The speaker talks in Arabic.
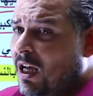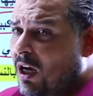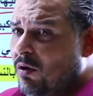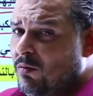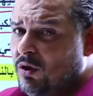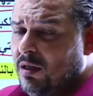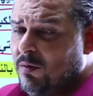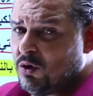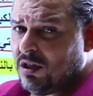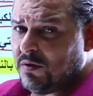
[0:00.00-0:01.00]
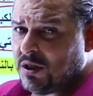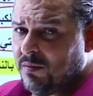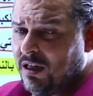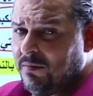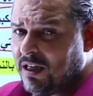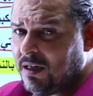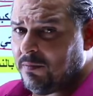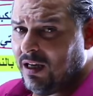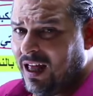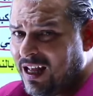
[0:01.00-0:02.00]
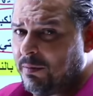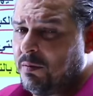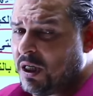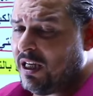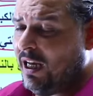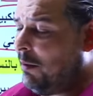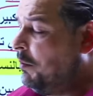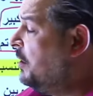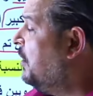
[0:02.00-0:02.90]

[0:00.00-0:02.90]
أو المدن الموجودة في شمال المغرب العربي بشكل عام